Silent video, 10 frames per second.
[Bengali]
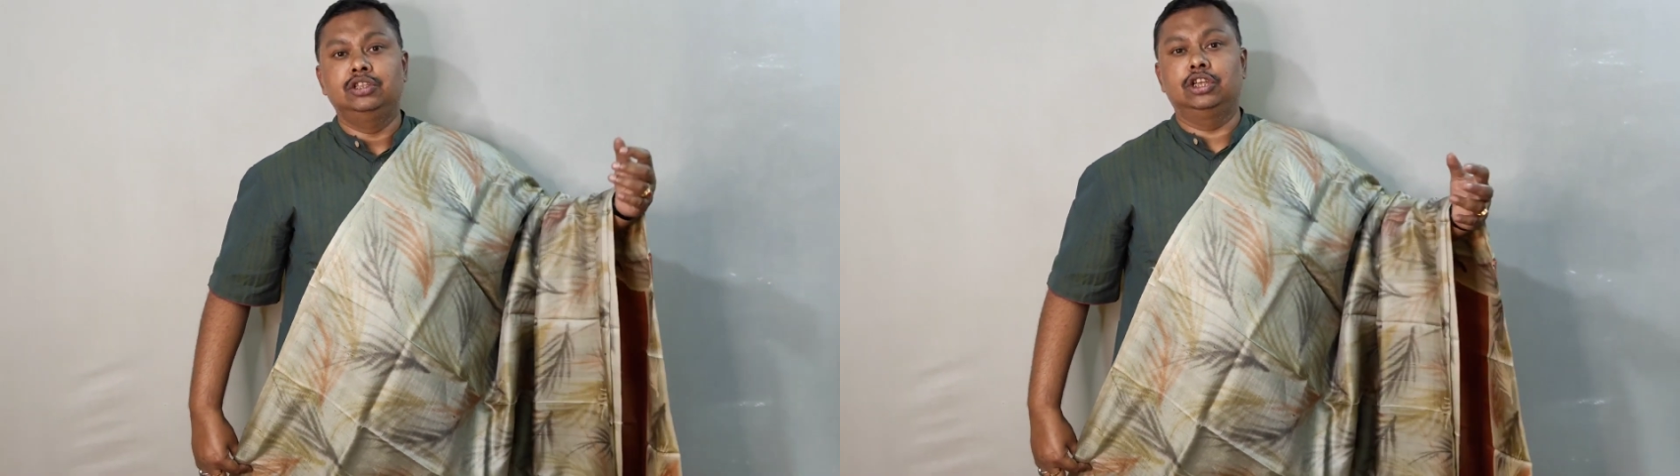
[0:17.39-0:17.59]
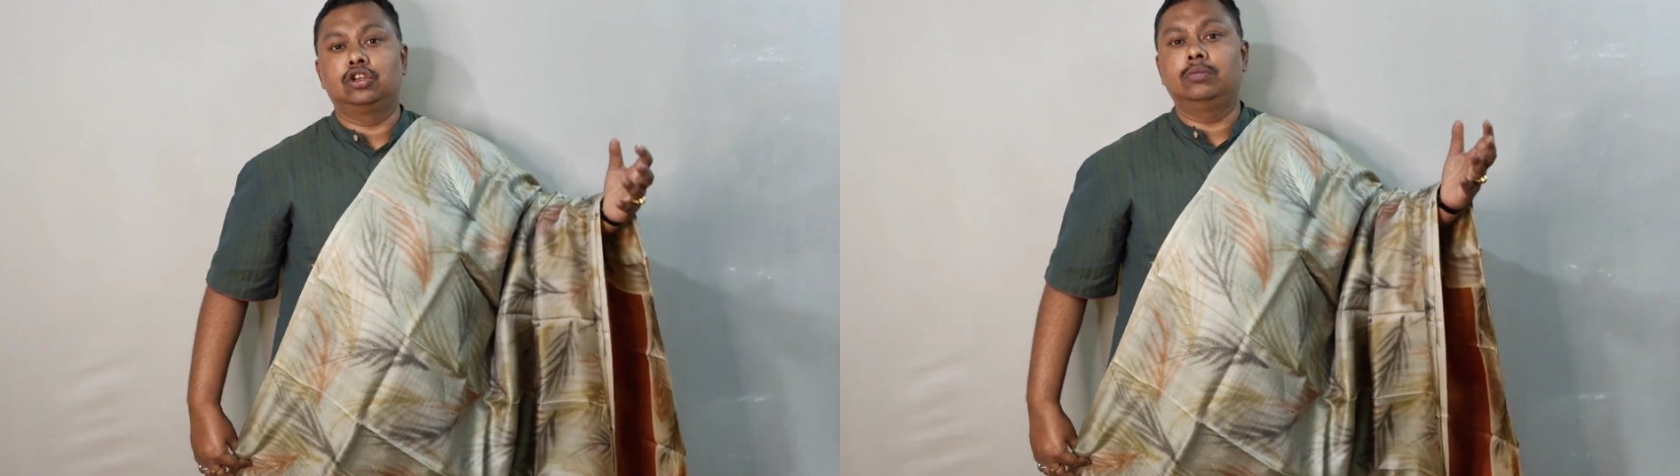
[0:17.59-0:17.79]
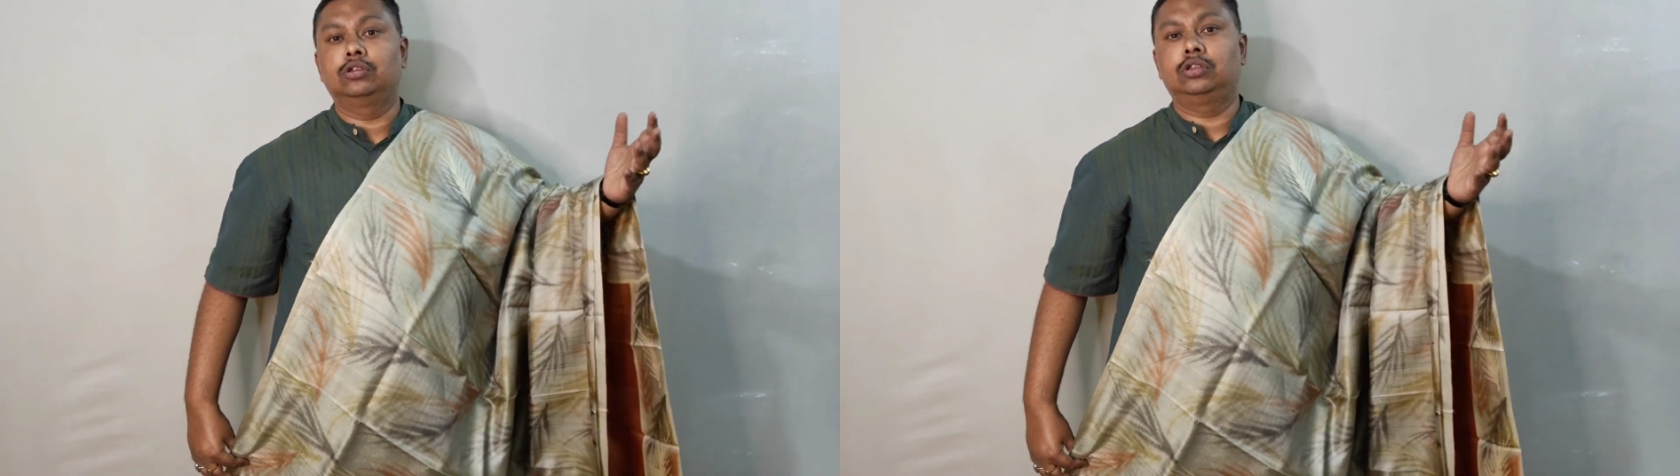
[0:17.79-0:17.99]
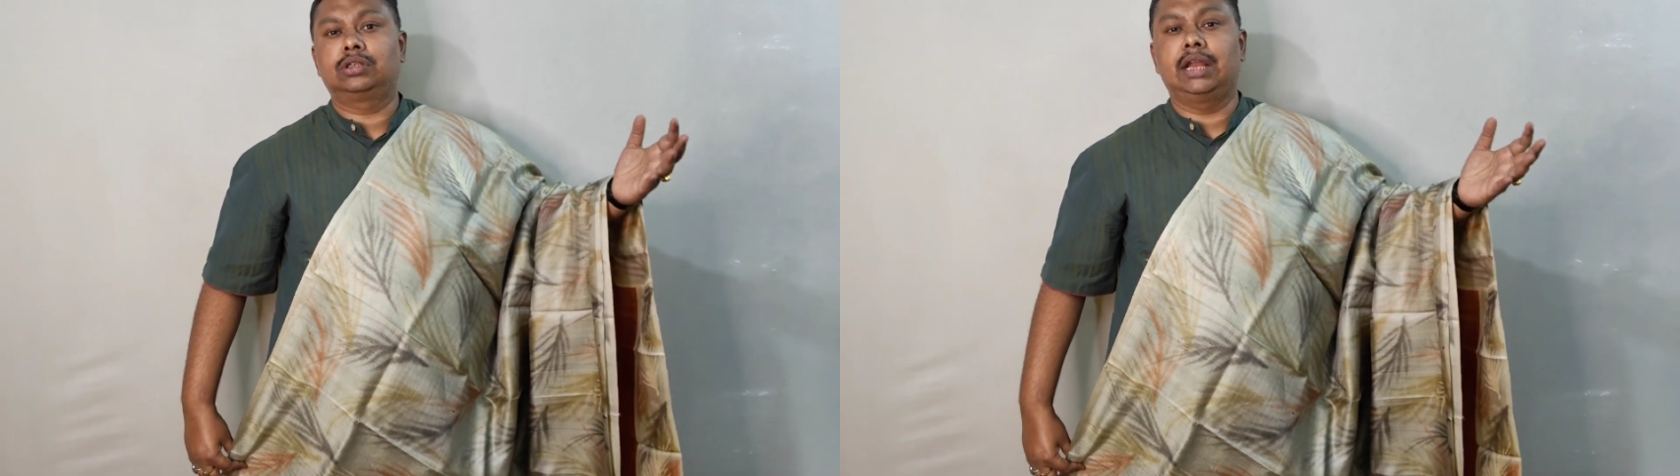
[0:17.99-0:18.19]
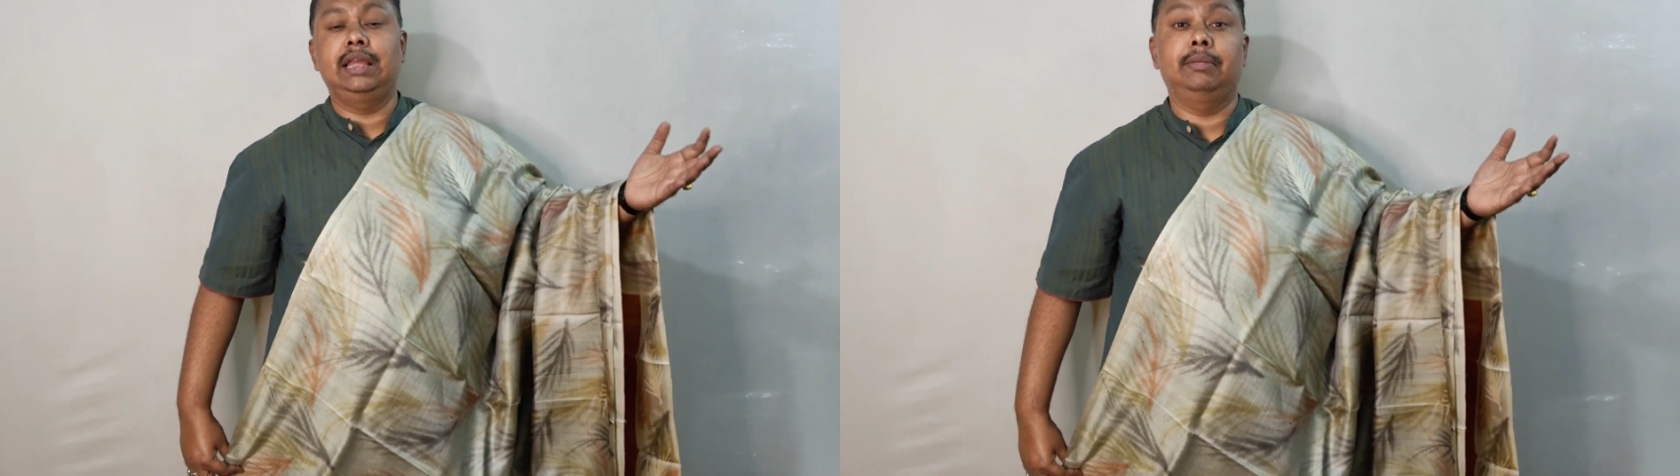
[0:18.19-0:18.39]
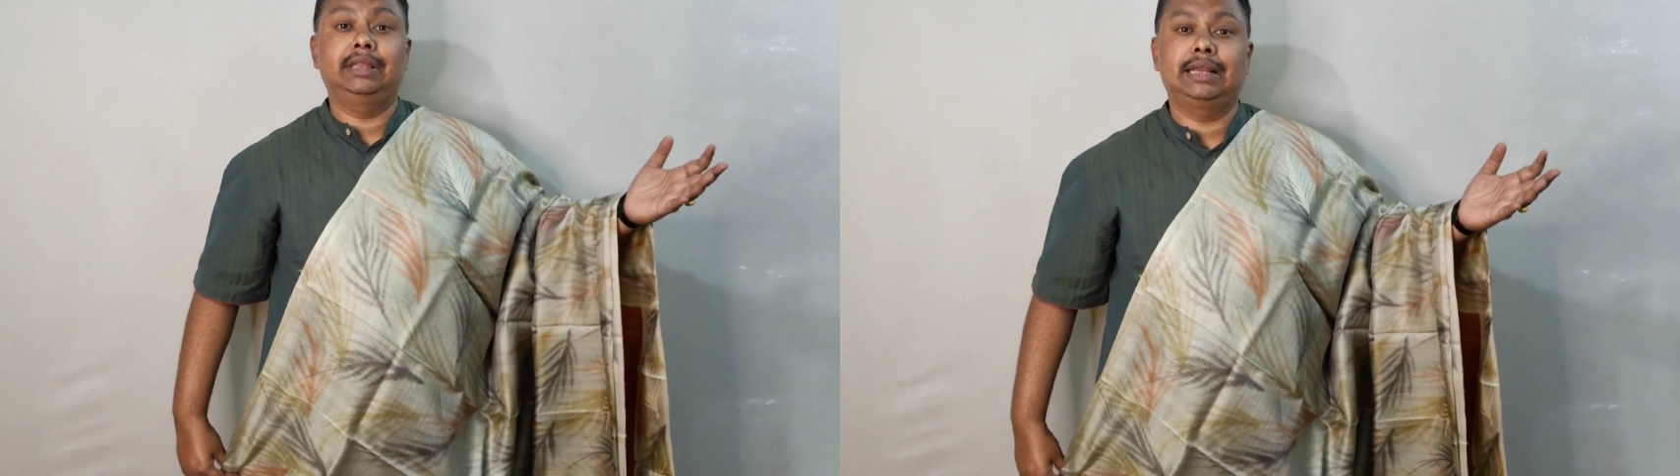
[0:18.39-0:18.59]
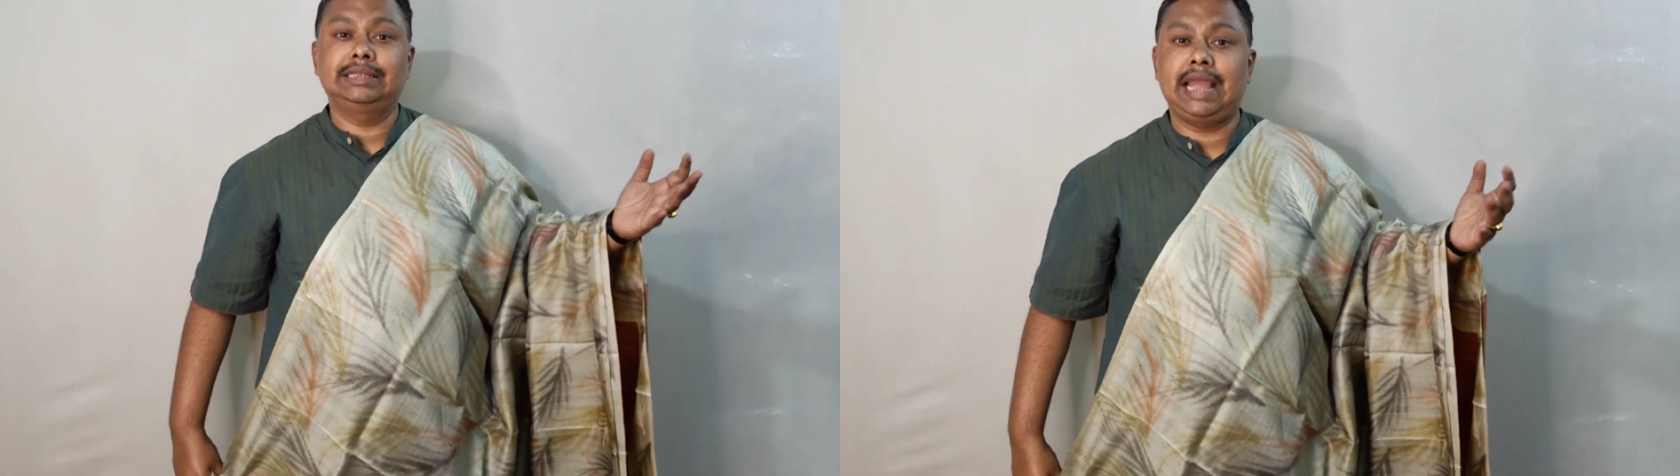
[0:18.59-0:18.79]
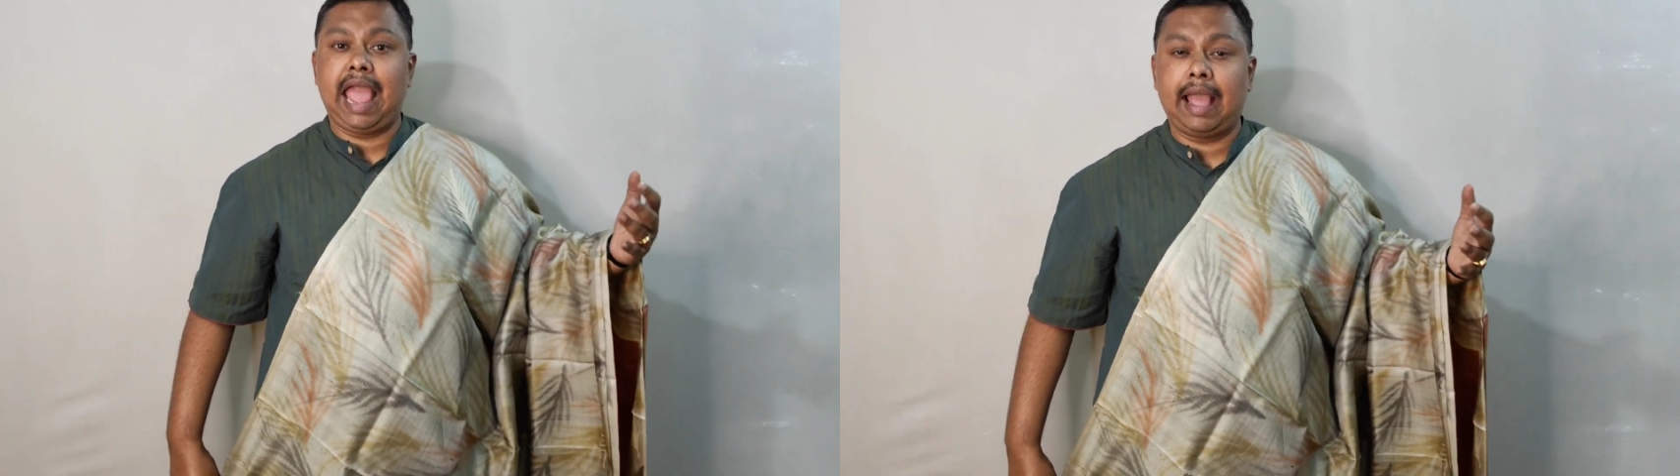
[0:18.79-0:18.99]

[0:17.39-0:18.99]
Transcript: যে সমস্ত শাড়ি আমাদের কাছে